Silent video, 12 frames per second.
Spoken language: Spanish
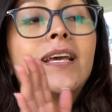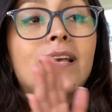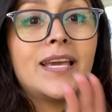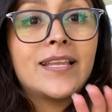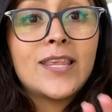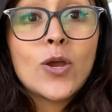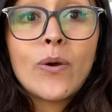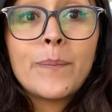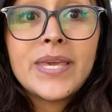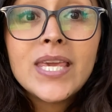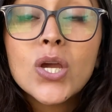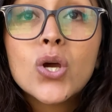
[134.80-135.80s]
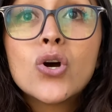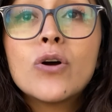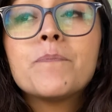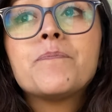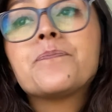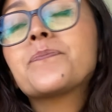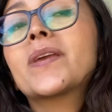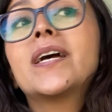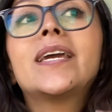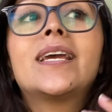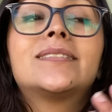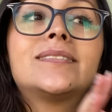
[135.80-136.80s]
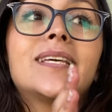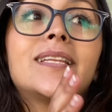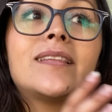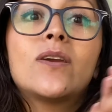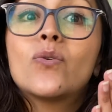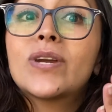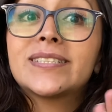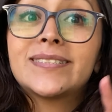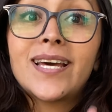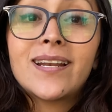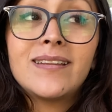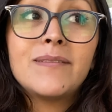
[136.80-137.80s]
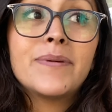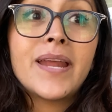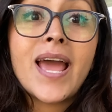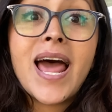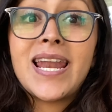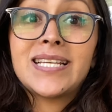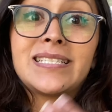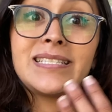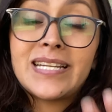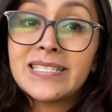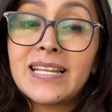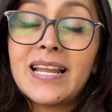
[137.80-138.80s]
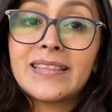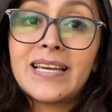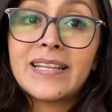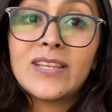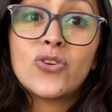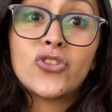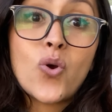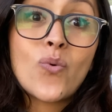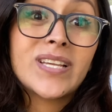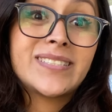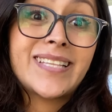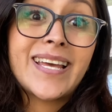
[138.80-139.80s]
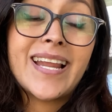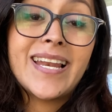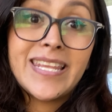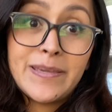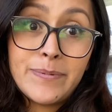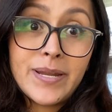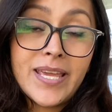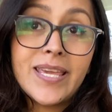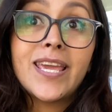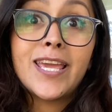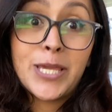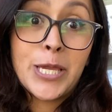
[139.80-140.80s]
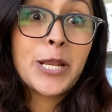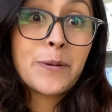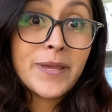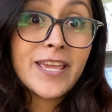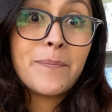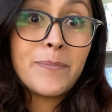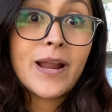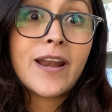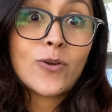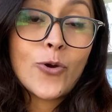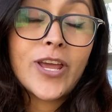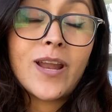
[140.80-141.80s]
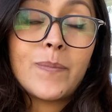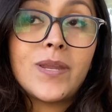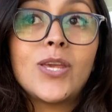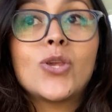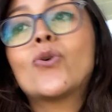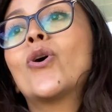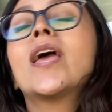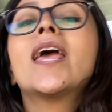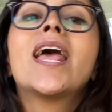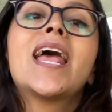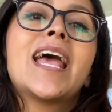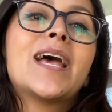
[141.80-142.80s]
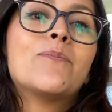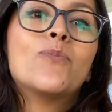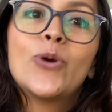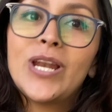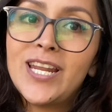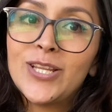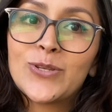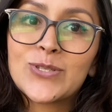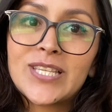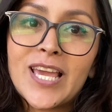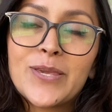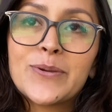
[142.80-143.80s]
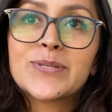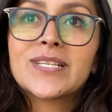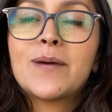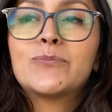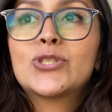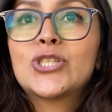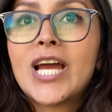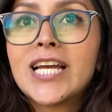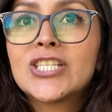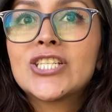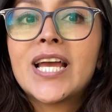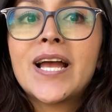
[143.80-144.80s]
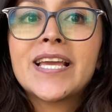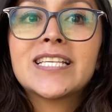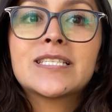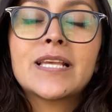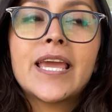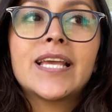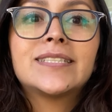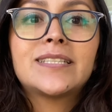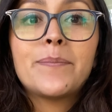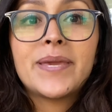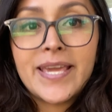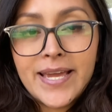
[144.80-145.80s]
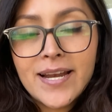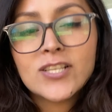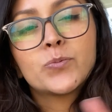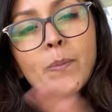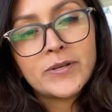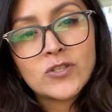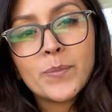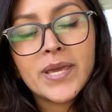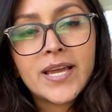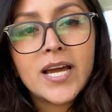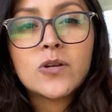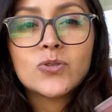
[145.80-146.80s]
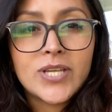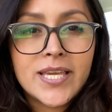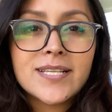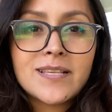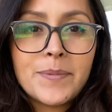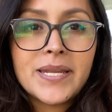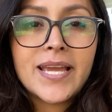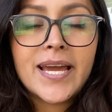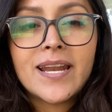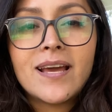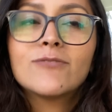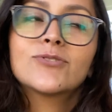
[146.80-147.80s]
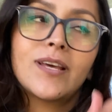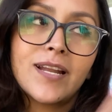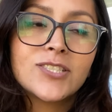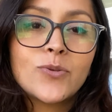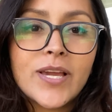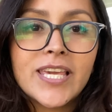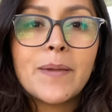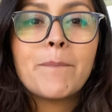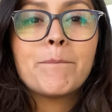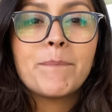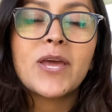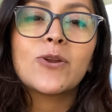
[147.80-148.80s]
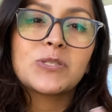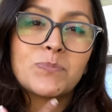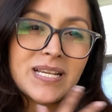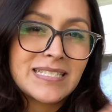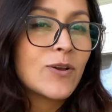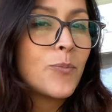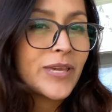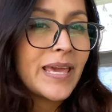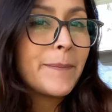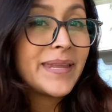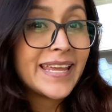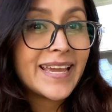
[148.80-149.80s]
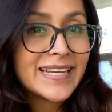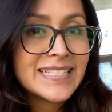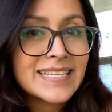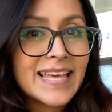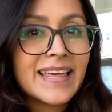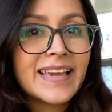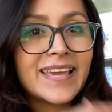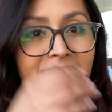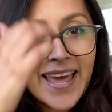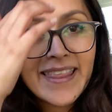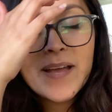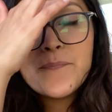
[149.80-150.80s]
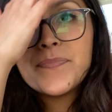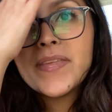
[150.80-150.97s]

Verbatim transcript: eh, tengo mi hijo, este, tengo que estar libre a las 3 de la tarde, yo tengo que estar libre e irme ya para recoger a mi niño muy lindos ellos. La muchacha es este, mexicana, sus papás son mexicanos, ella es americana, o sea, nació aquí, pero es más como que americanizada que nada.